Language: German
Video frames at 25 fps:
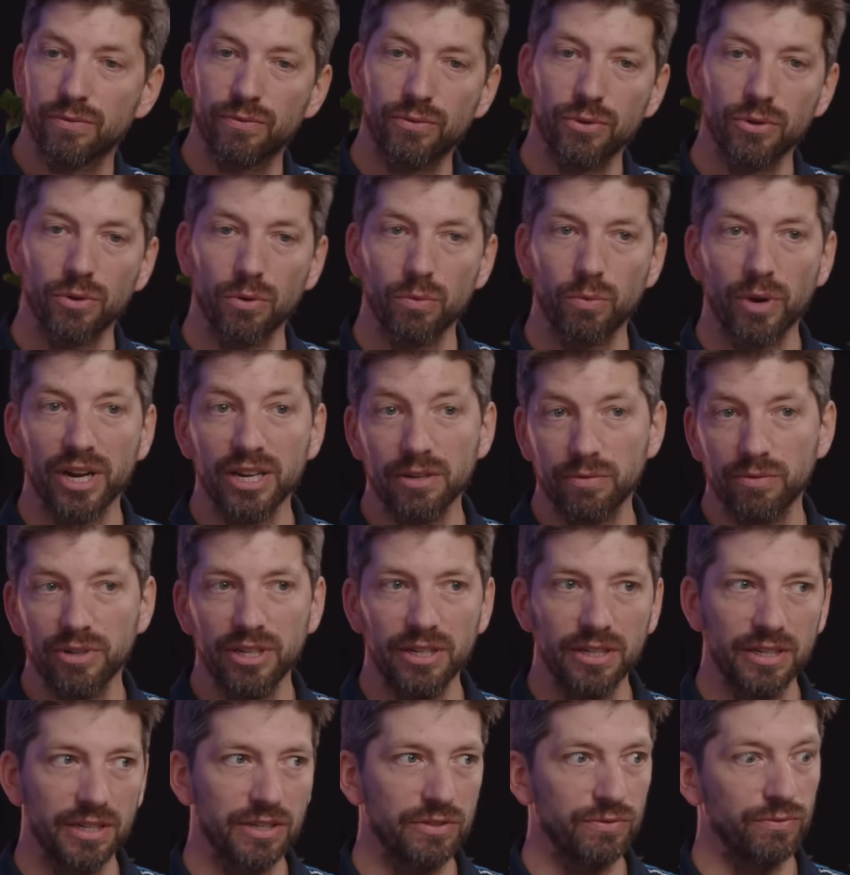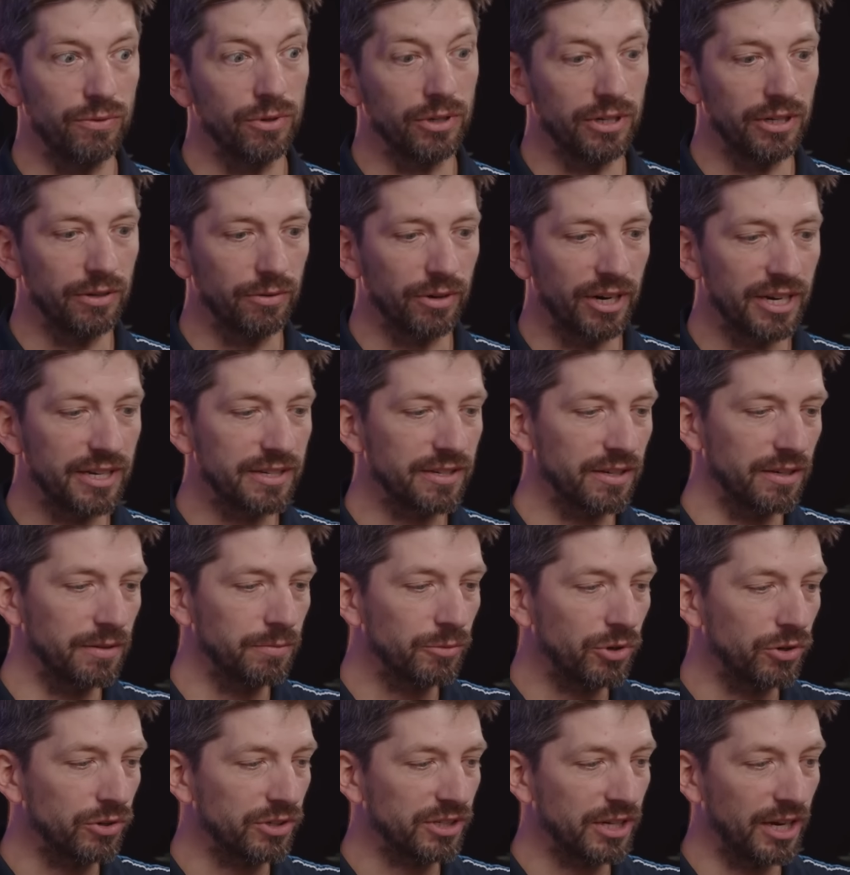für Weight Weenies, für die Racer
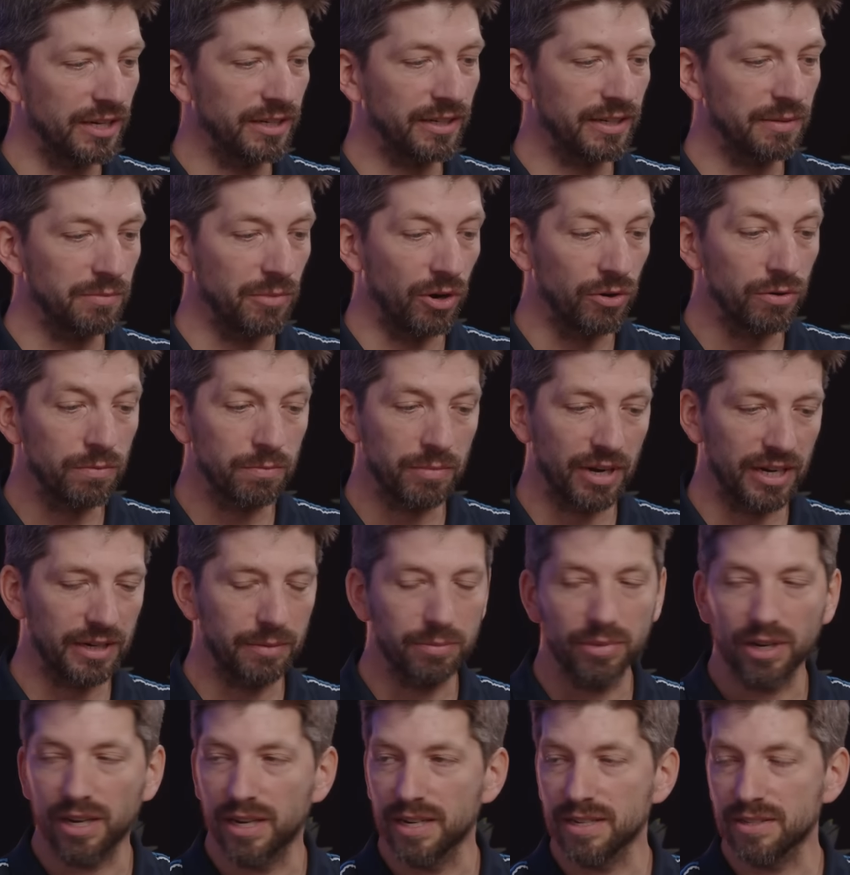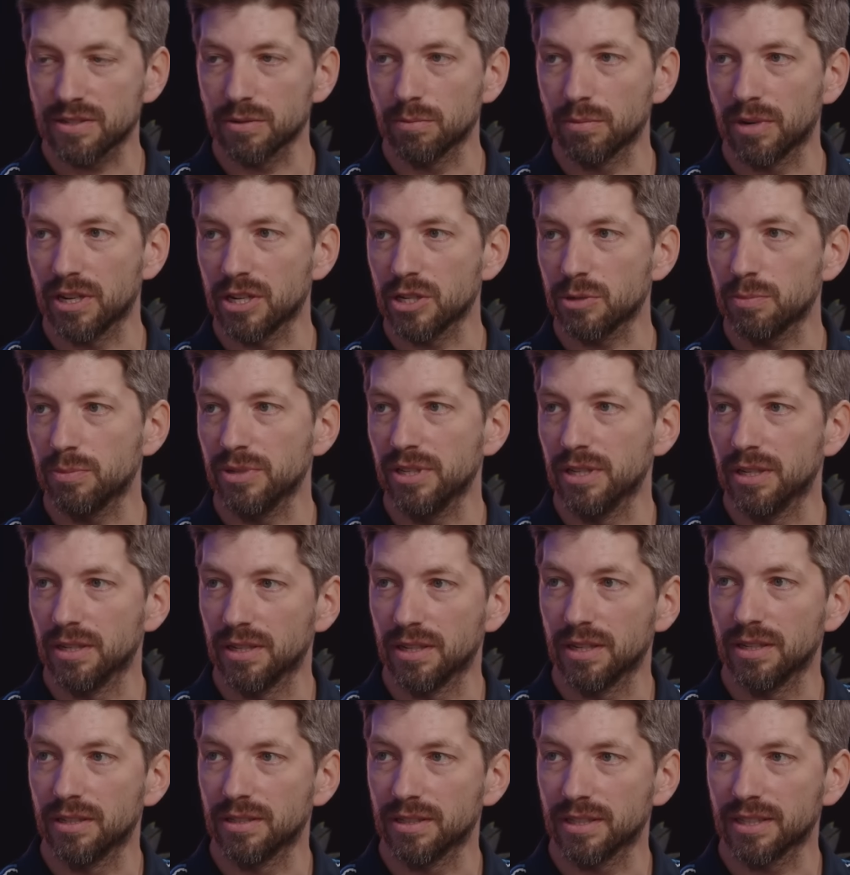im Cross-Country Mountainbike-Bereich zum
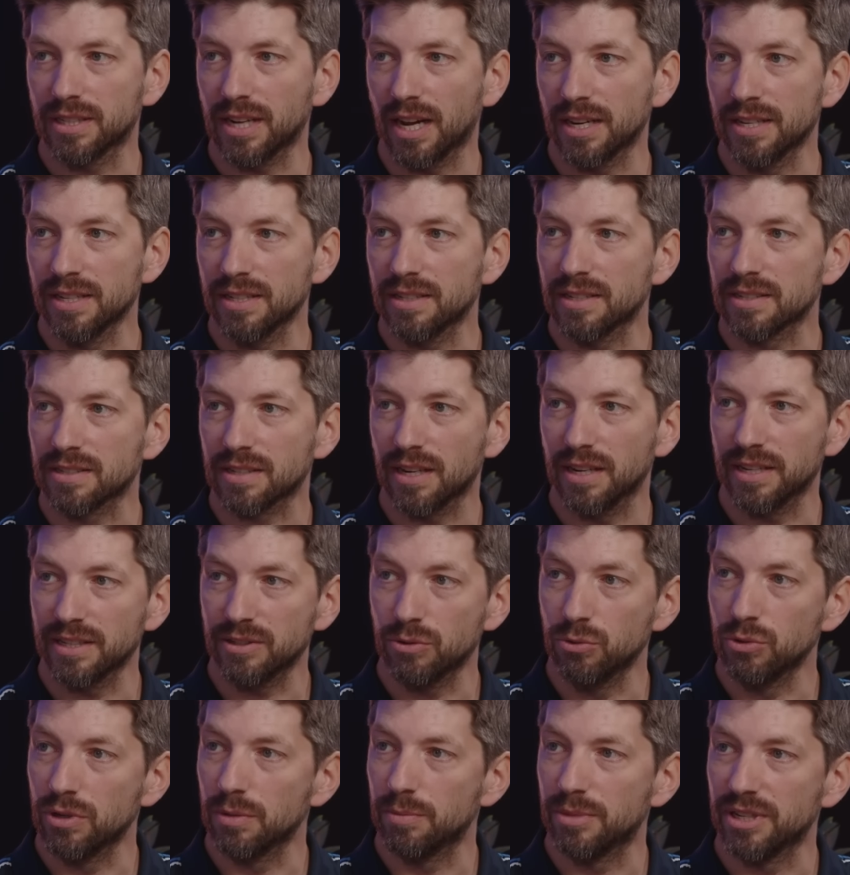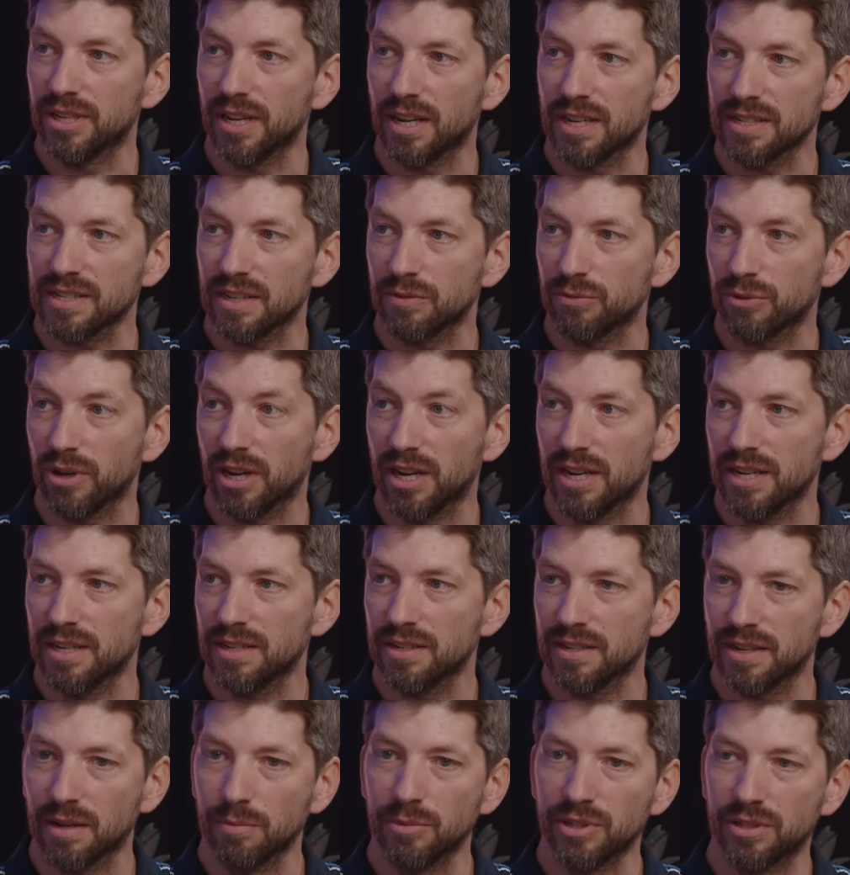Beispiel, äh, kann nicht das gleich gute Pedal sein für
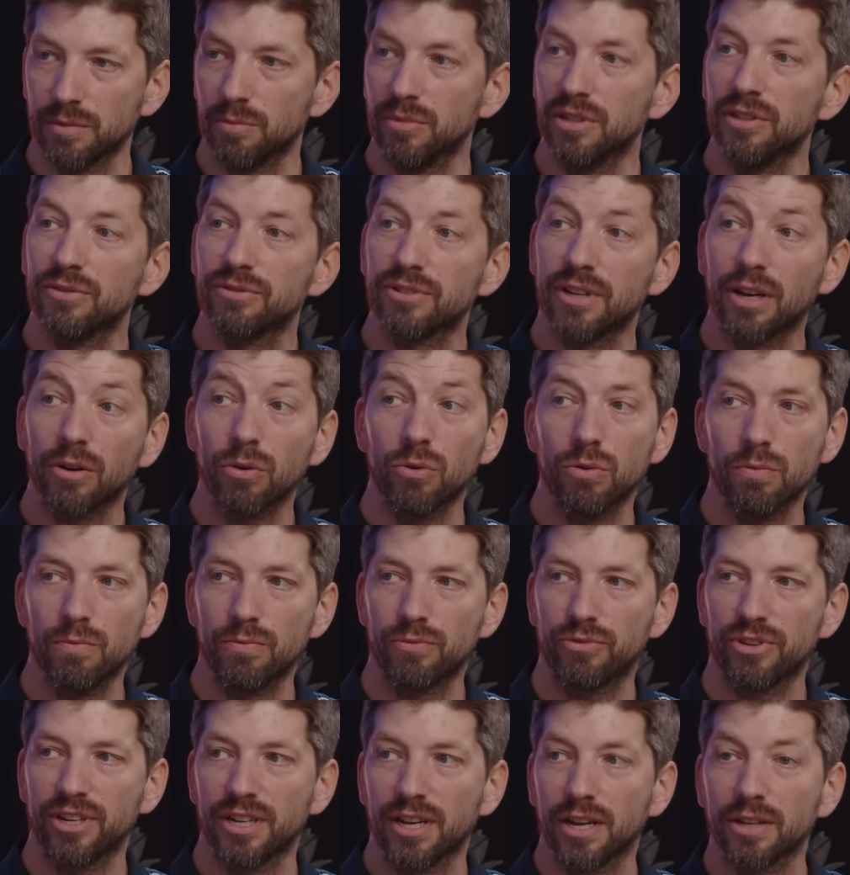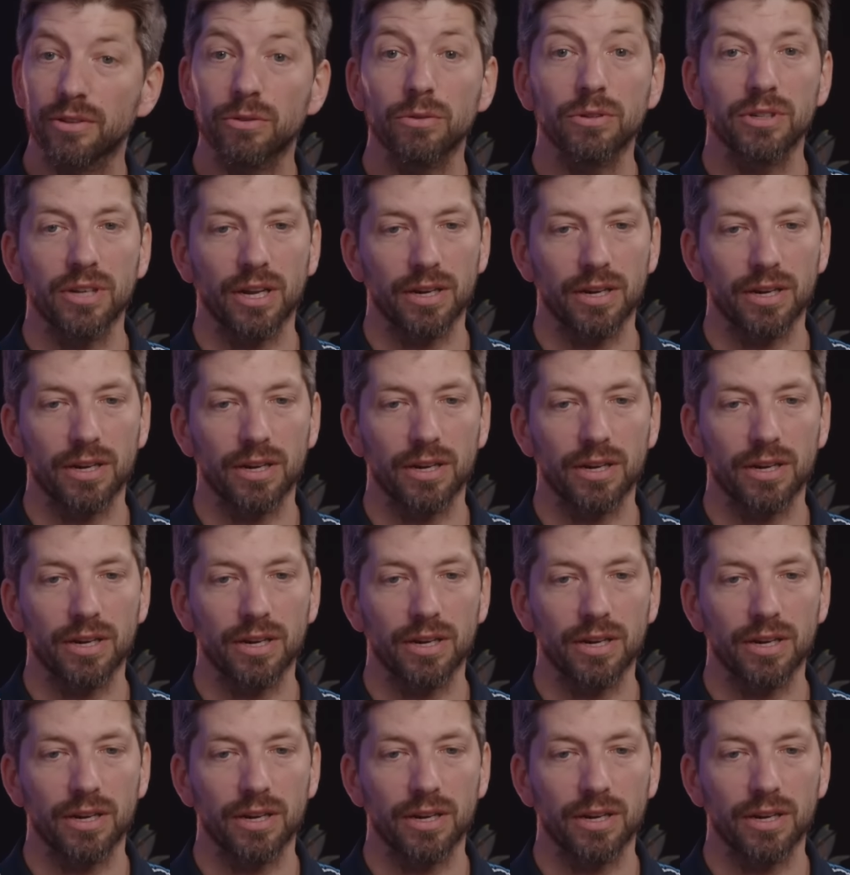einen, der mit dem Lift nach oben fährt und